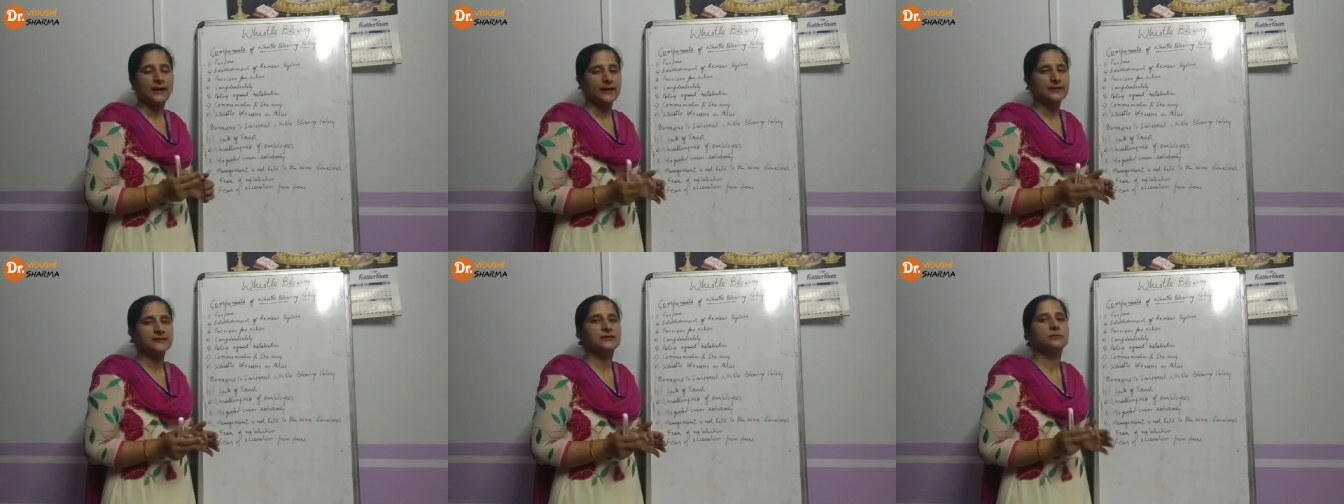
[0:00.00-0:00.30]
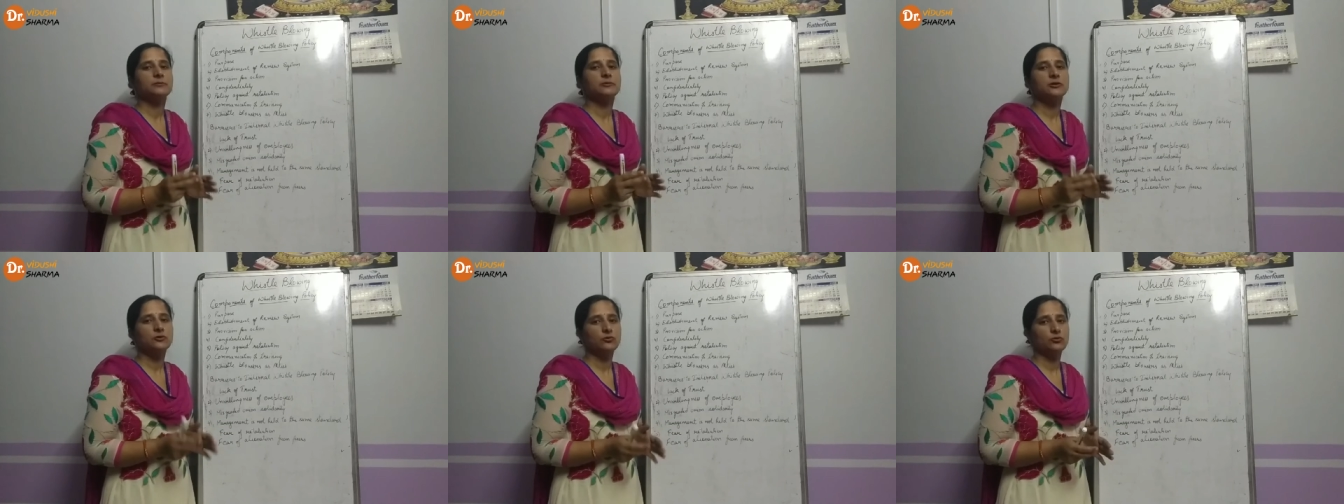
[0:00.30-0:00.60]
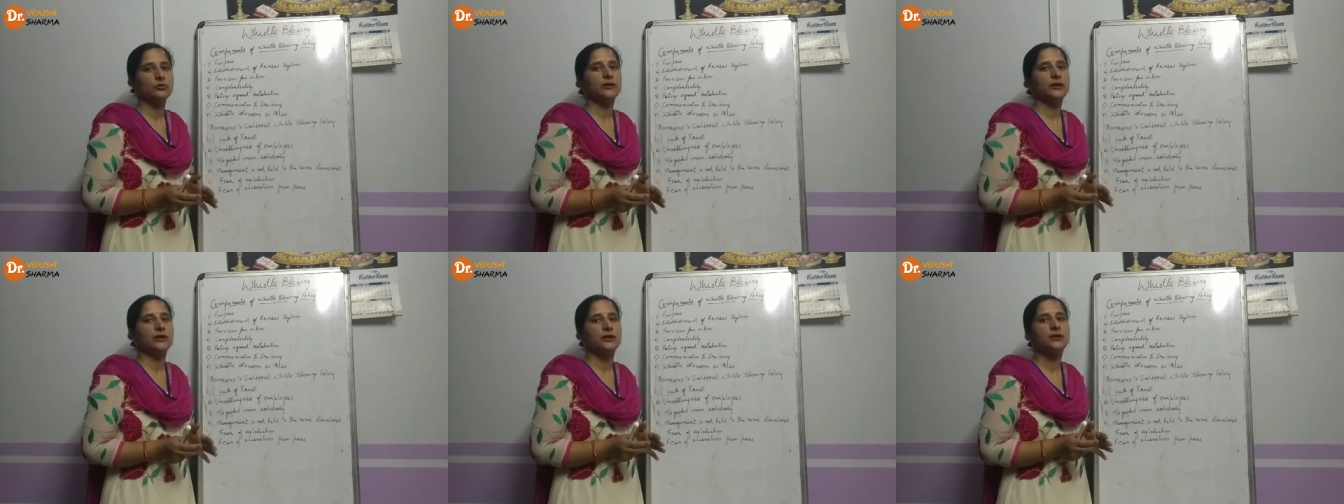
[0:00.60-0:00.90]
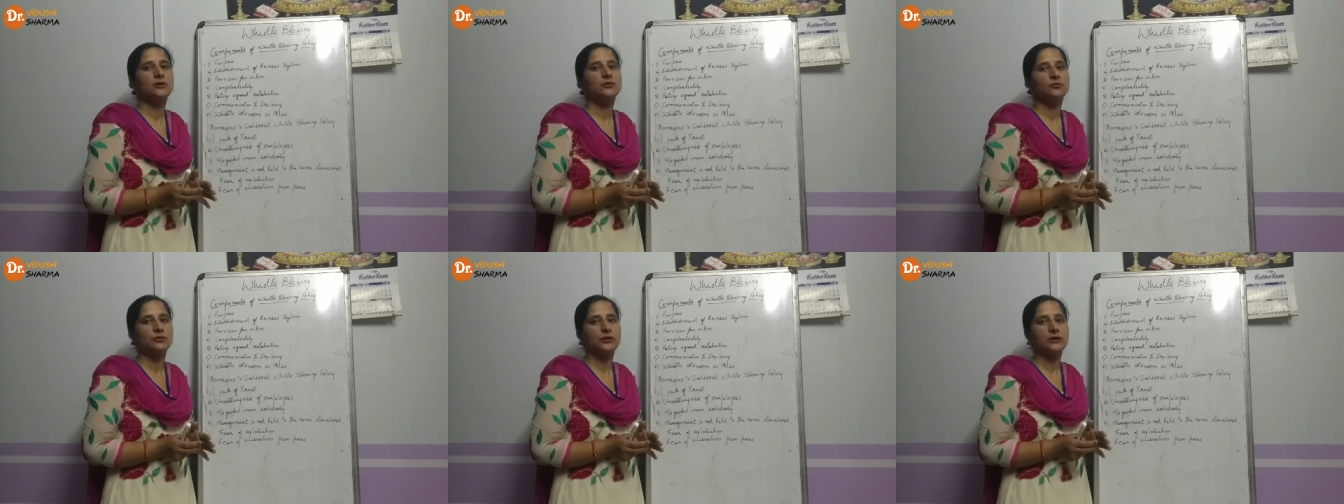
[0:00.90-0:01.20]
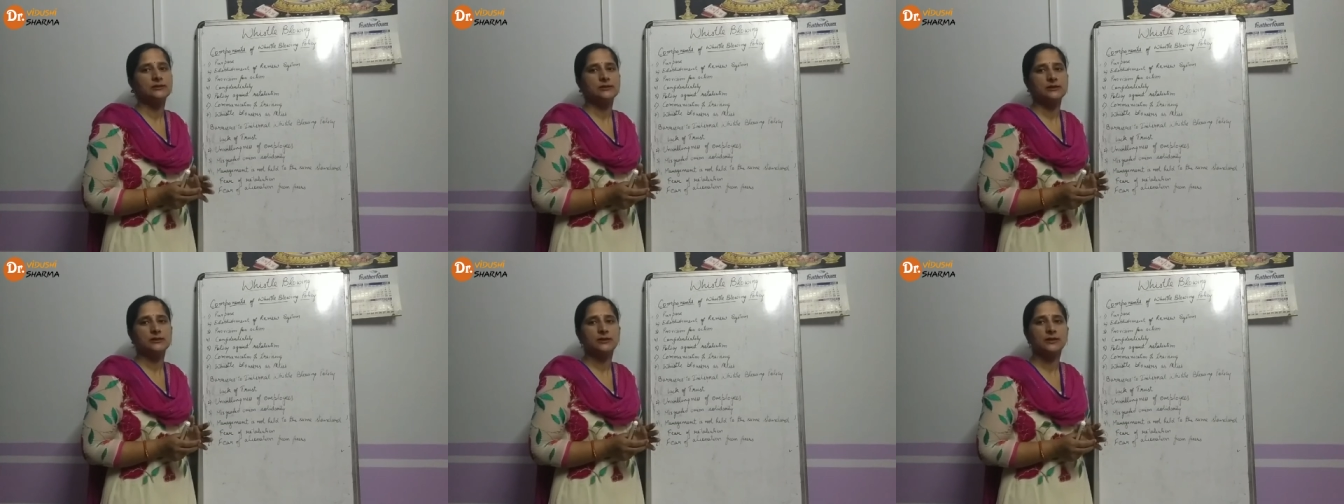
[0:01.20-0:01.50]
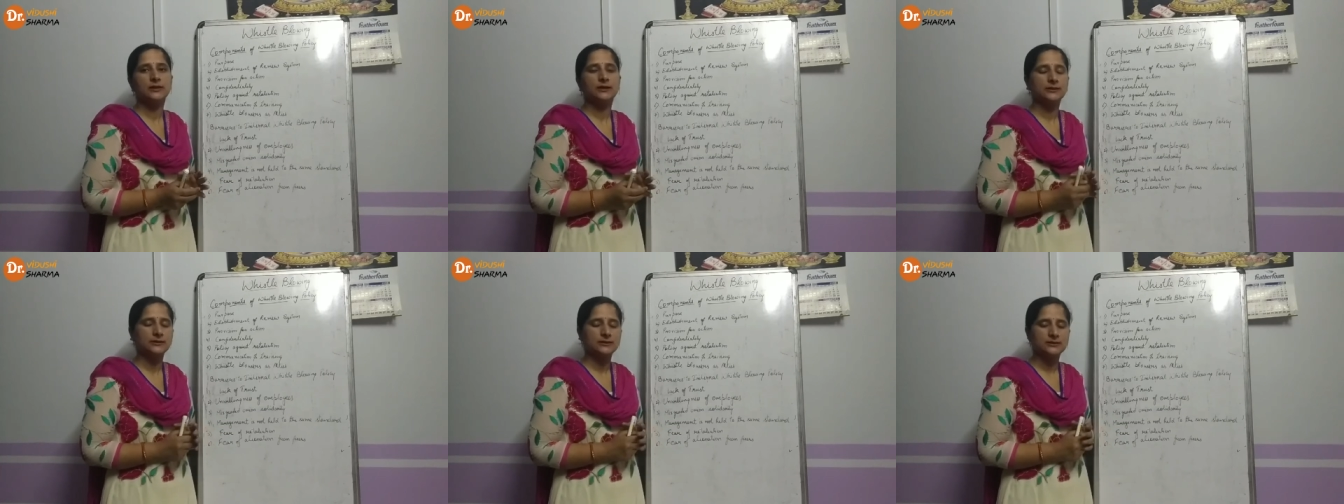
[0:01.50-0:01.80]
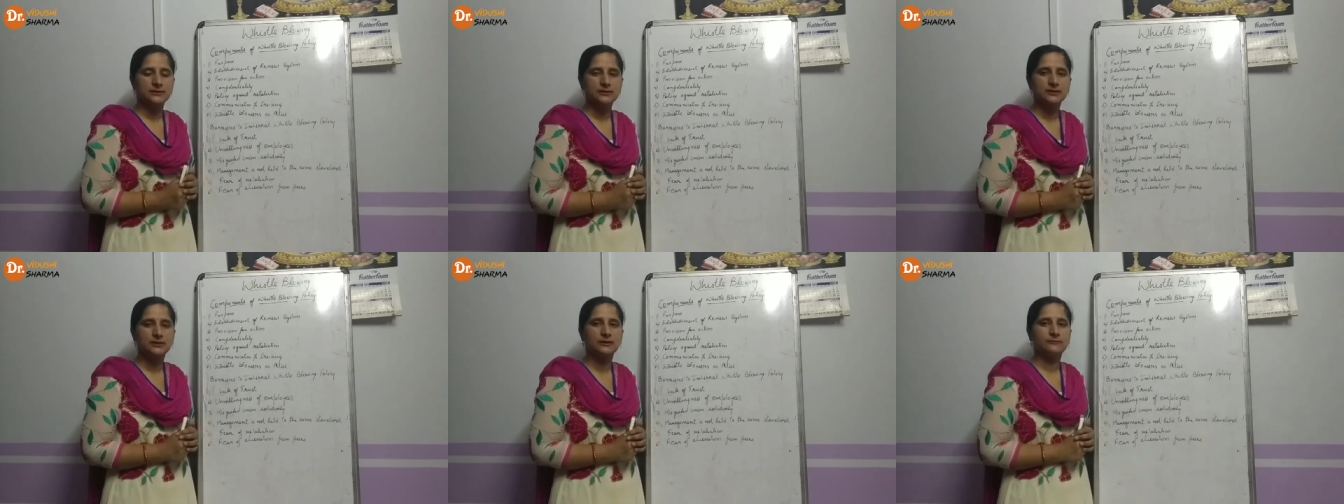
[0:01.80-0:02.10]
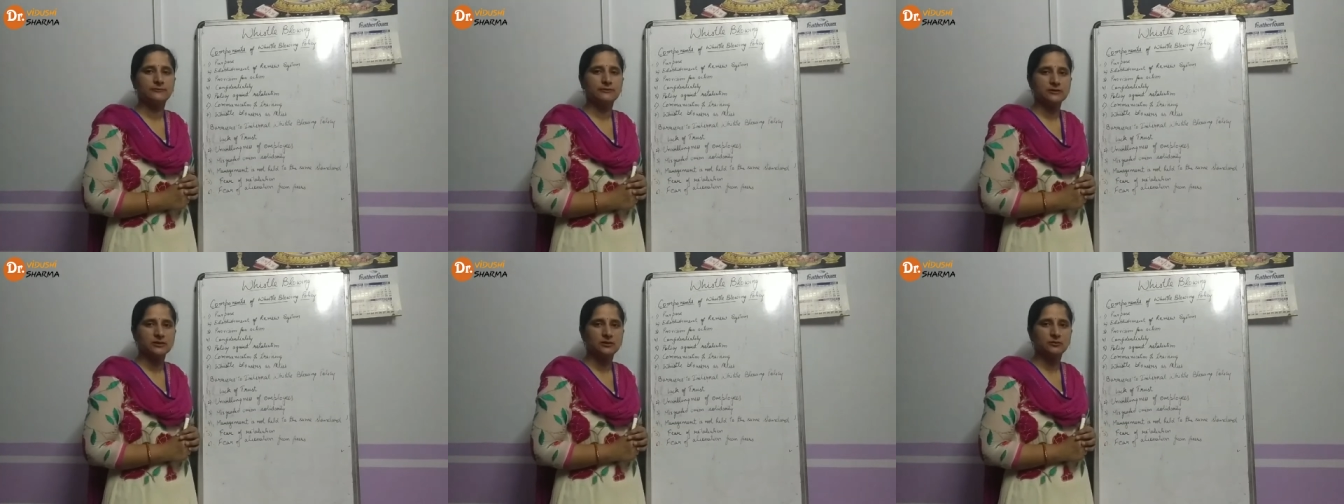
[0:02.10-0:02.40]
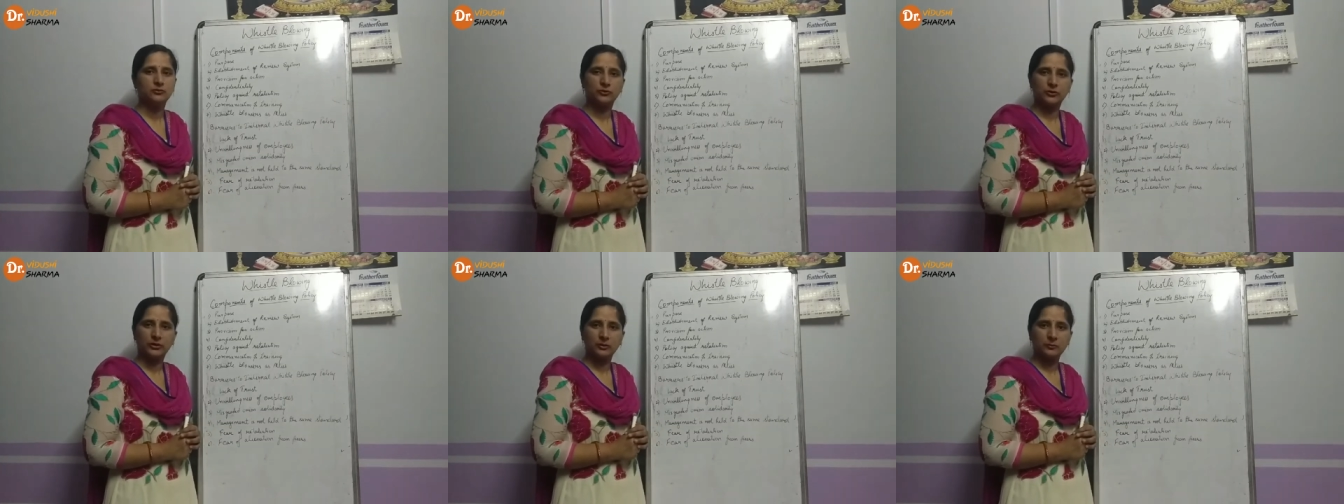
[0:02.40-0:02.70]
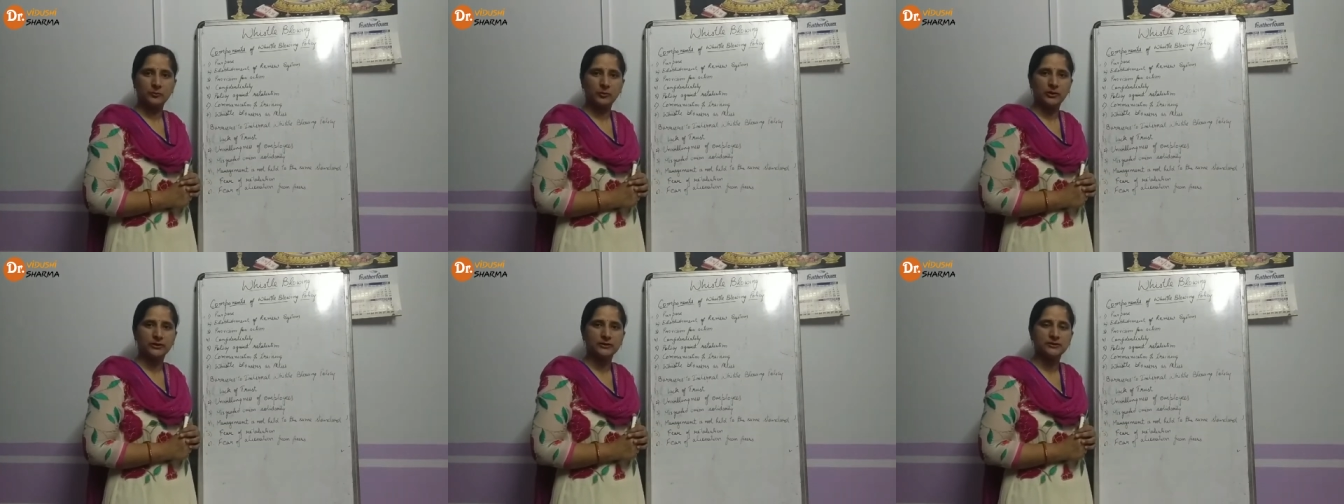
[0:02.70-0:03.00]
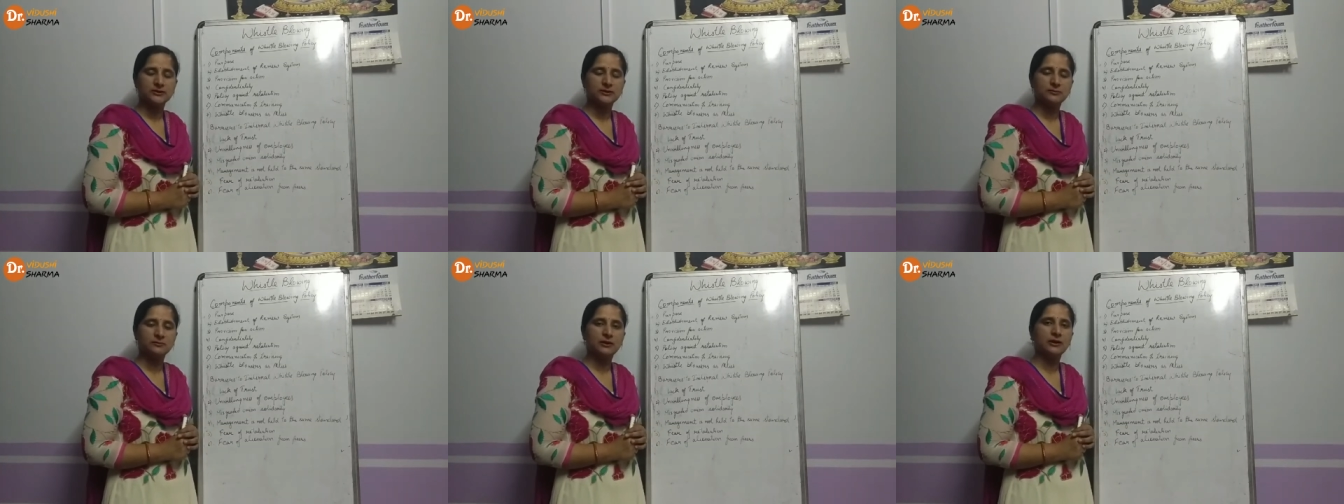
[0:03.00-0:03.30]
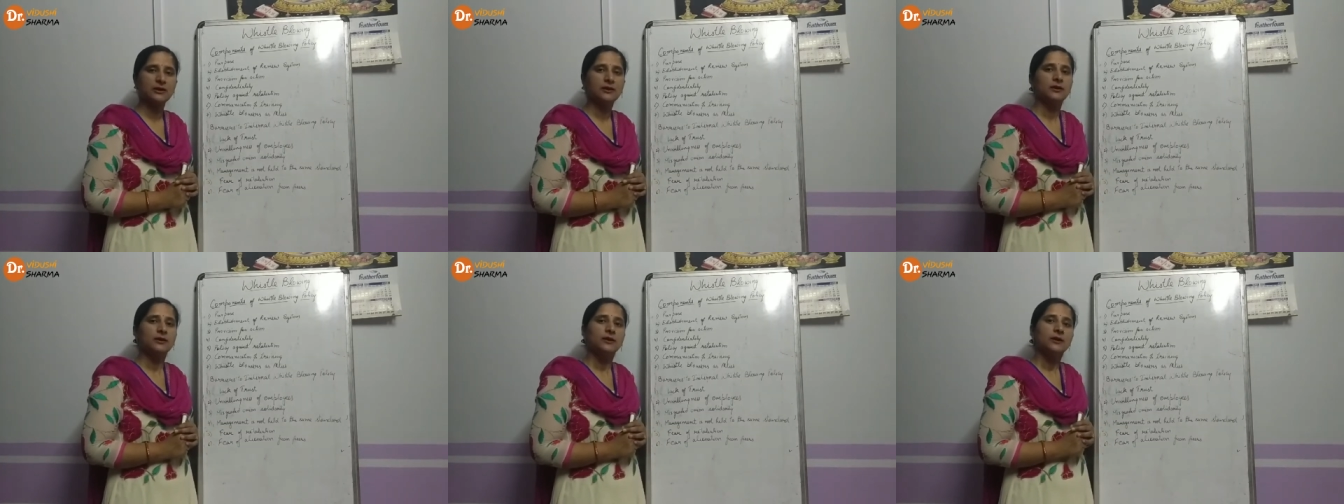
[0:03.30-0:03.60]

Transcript: ऐसा बिल्कुल नहीं होना चाहिए एक अच्छी विसल ब्लोइंग पॉलिसी में